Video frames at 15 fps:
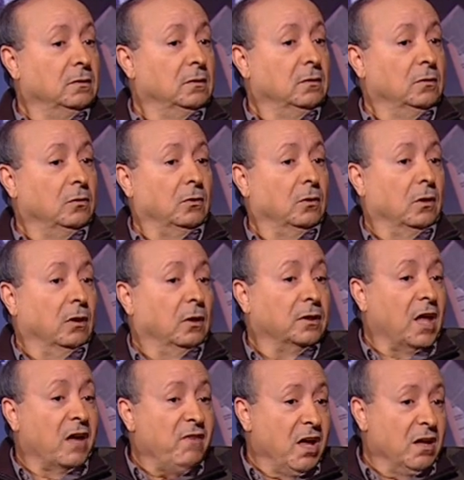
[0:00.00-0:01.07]
Voilà. un
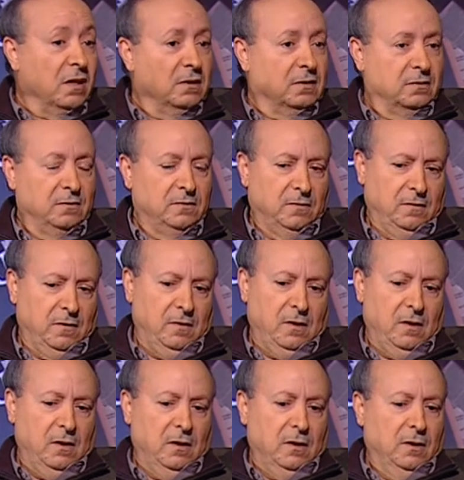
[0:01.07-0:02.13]
travail.
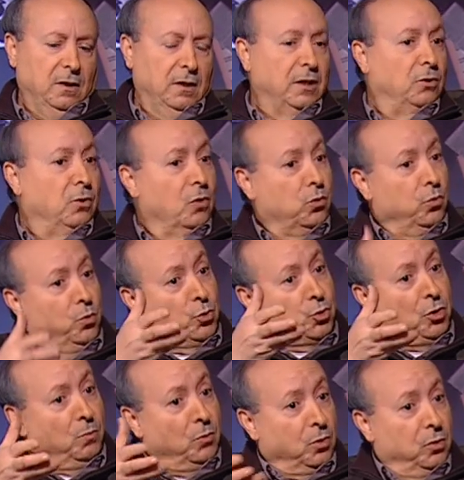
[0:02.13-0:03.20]
Et donc, nous nous
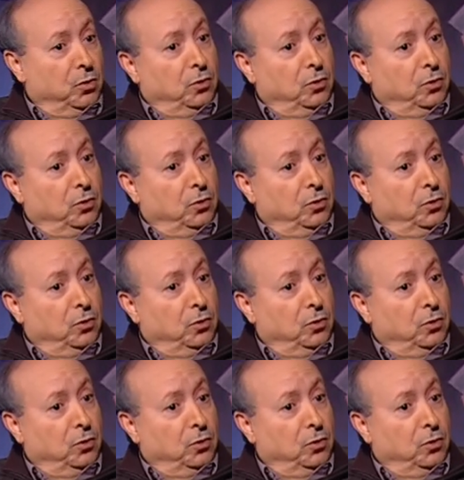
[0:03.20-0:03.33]
sommes.